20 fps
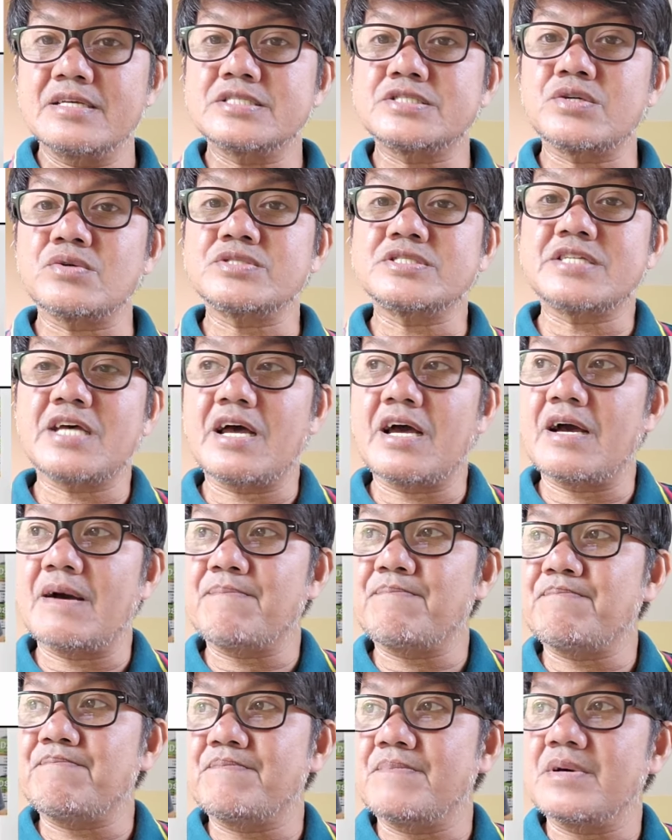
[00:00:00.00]
So
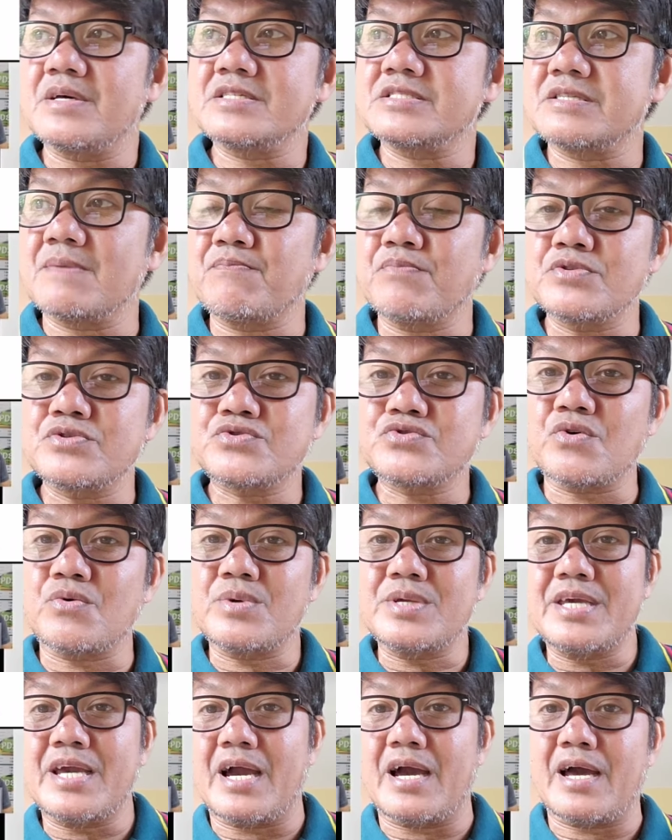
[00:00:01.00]
sa sa
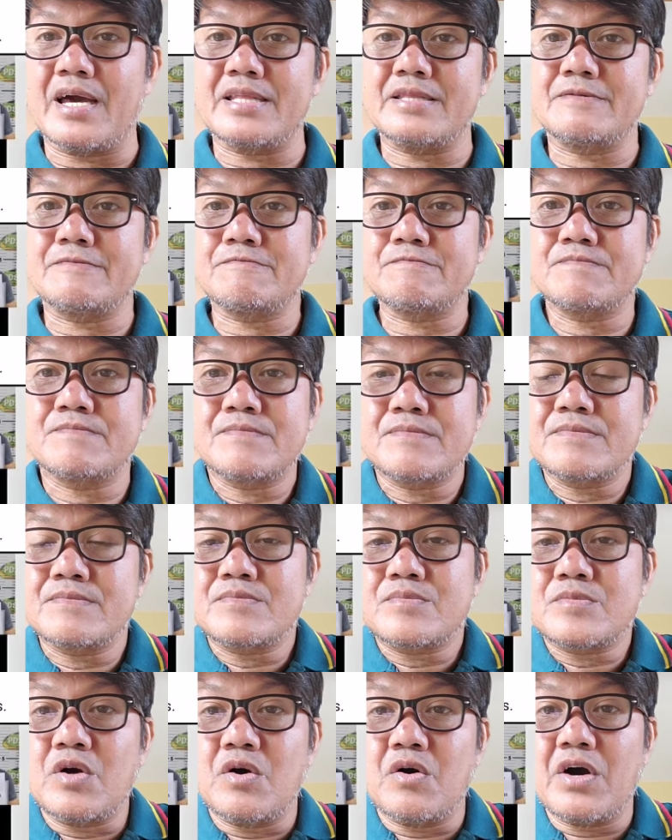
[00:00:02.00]
puntong yan,
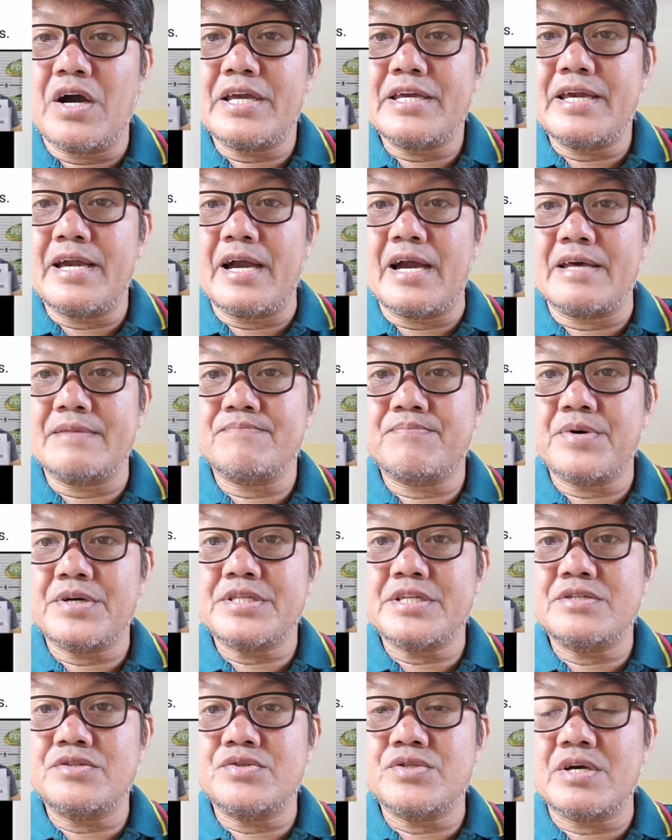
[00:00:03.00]
o oh, ayan,
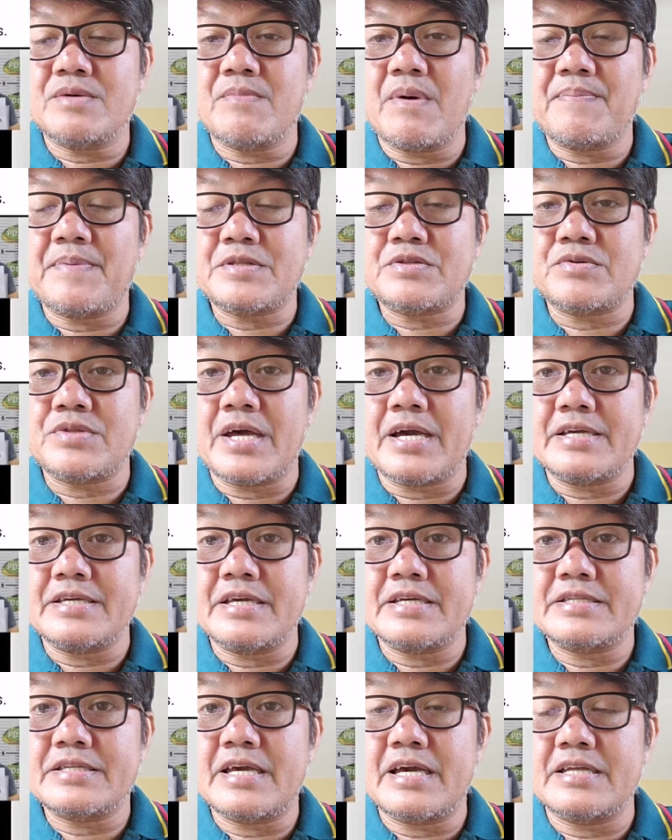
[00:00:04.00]
pwede niyo nang
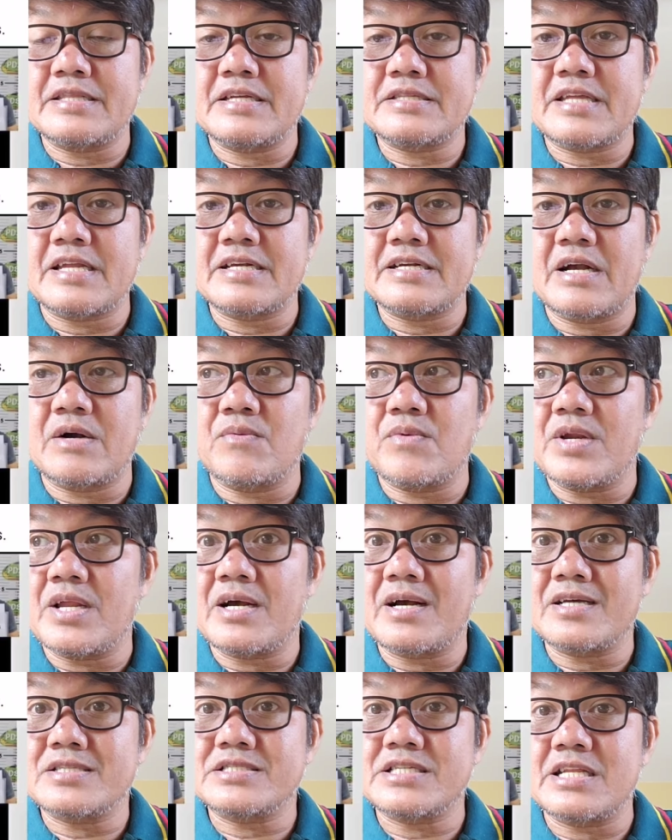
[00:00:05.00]
mapatunayan nga na talagang
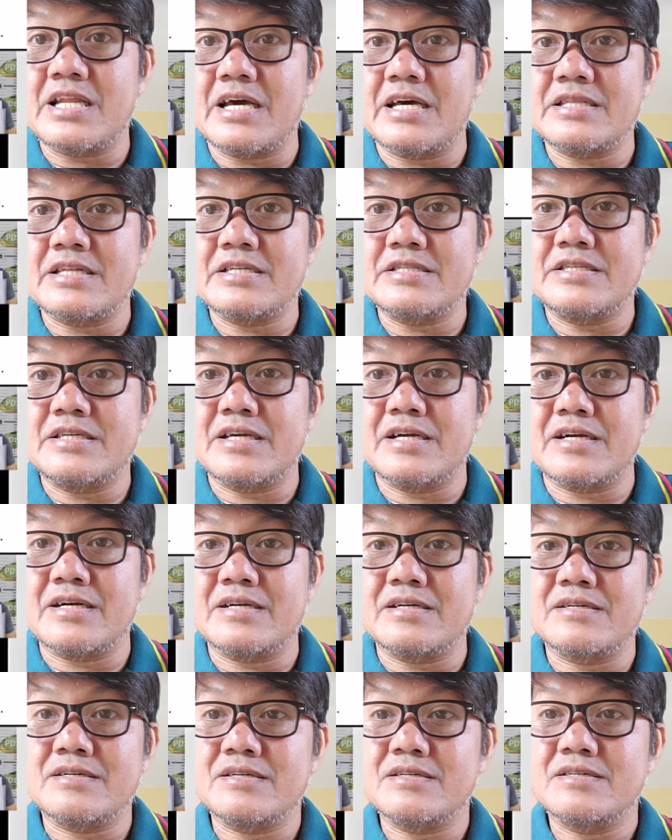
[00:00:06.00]
walang kasalanan
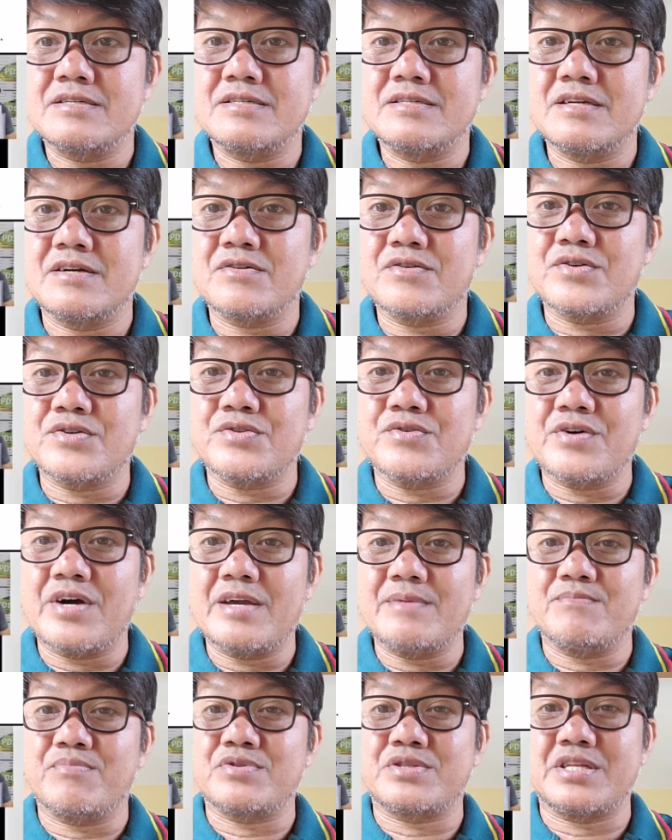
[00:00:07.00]
yang Yang kuno
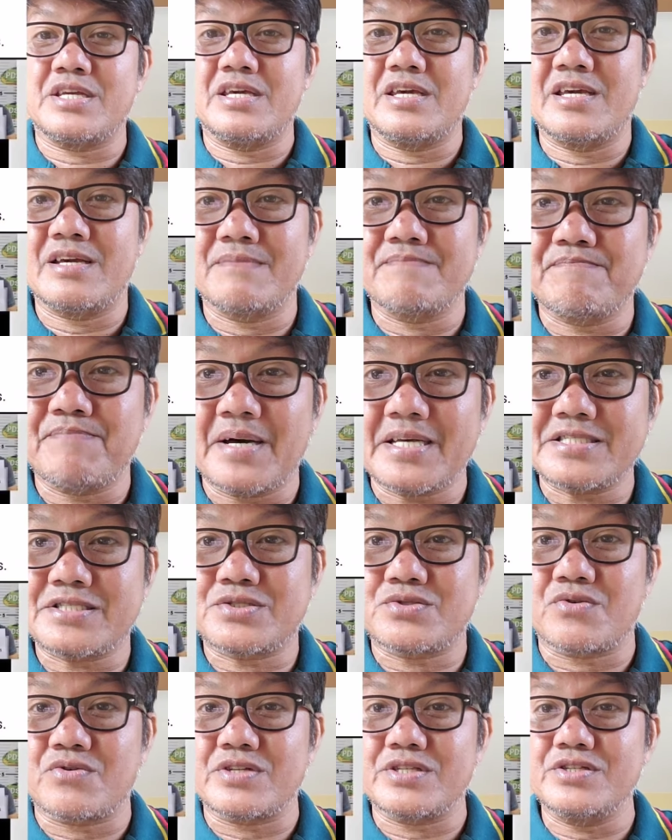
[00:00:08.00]
ay butihing
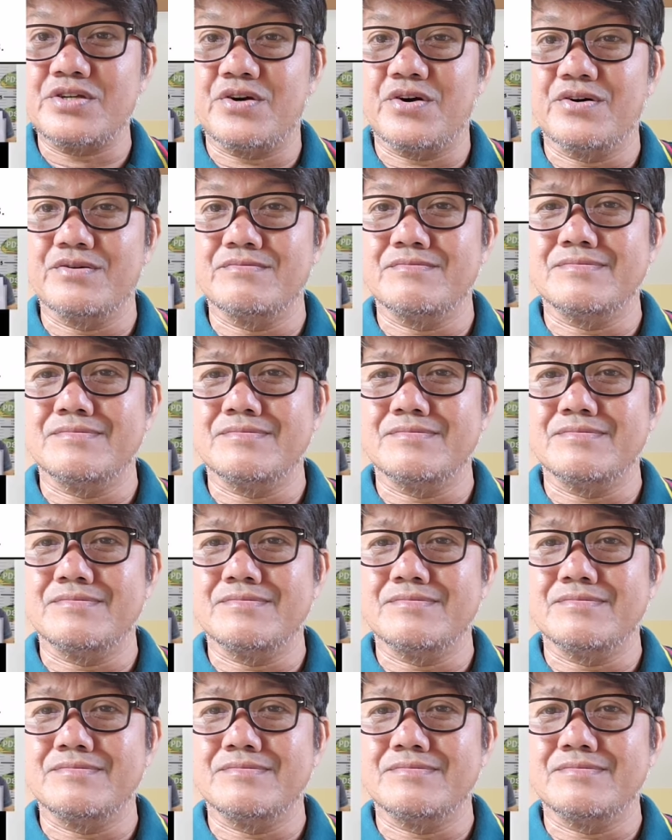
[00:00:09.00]
pastor niyo.